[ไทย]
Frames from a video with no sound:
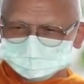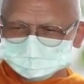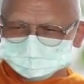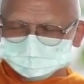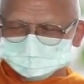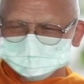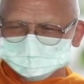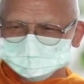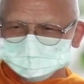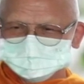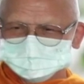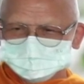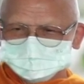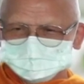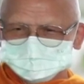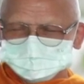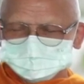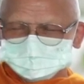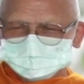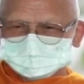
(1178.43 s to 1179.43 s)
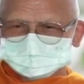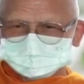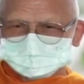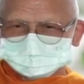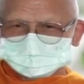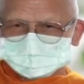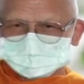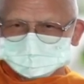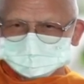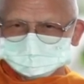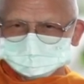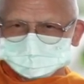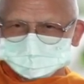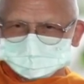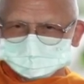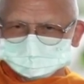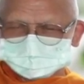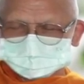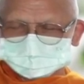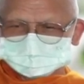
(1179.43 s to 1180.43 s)
อสัพพะปา
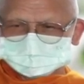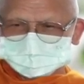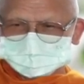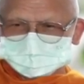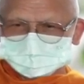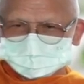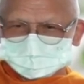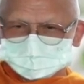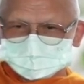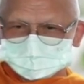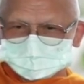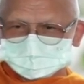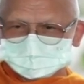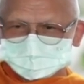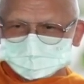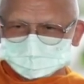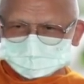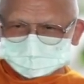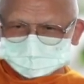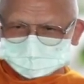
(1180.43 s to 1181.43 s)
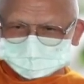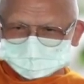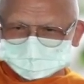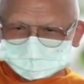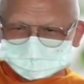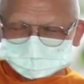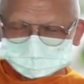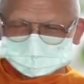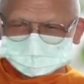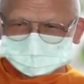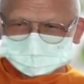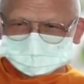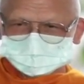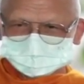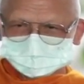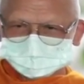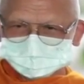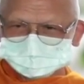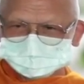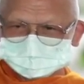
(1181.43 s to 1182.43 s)
ปัจจะอะกระนังกุตรสู
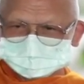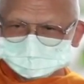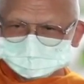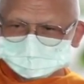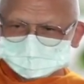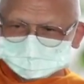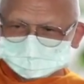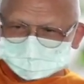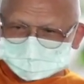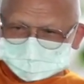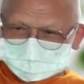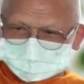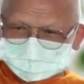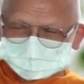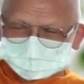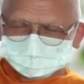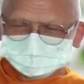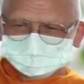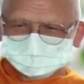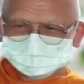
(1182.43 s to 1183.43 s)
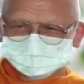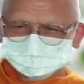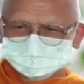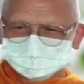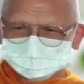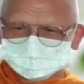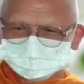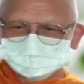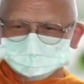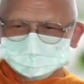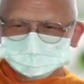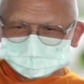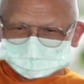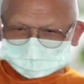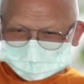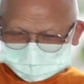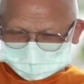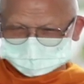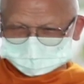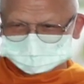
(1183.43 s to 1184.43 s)
ปสัมปทาข้างนอกสร้างสรร
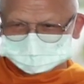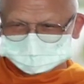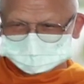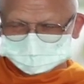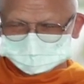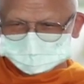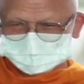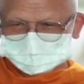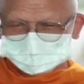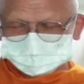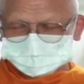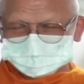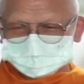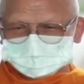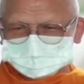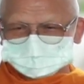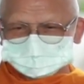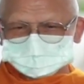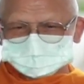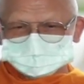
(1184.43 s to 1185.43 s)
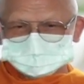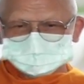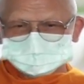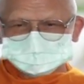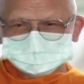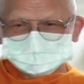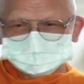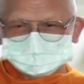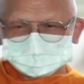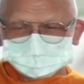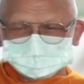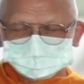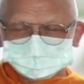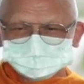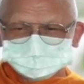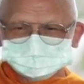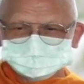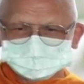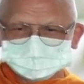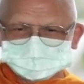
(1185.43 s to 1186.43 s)
ค์สจิตตประโยชน์ป
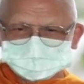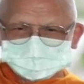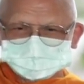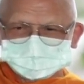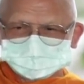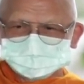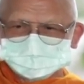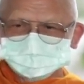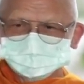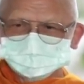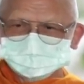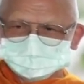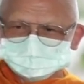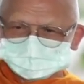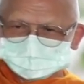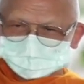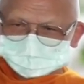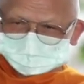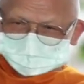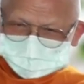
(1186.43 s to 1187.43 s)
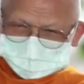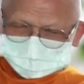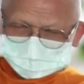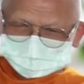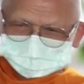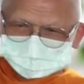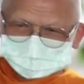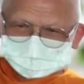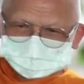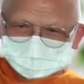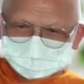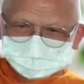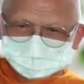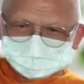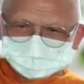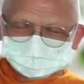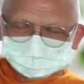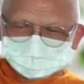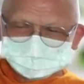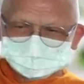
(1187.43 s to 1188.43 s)
นังข้างในปลายวางเอ
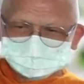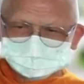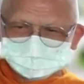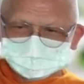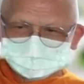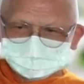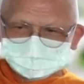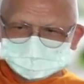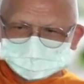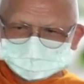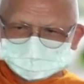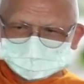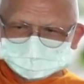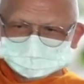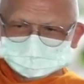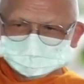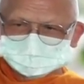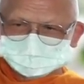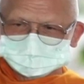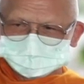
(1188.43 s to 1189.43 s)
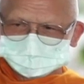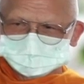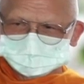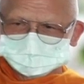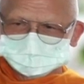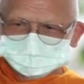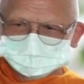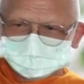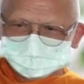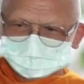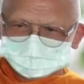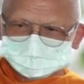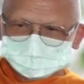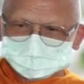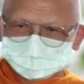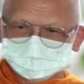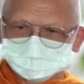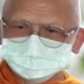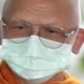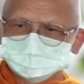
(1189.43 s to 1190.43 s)
ตังพุทธานาสสนังทุกอย่างถู
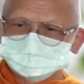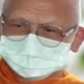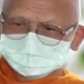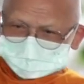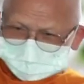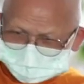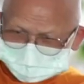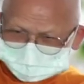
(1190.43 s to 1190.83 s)
กต้องเป็นธรรม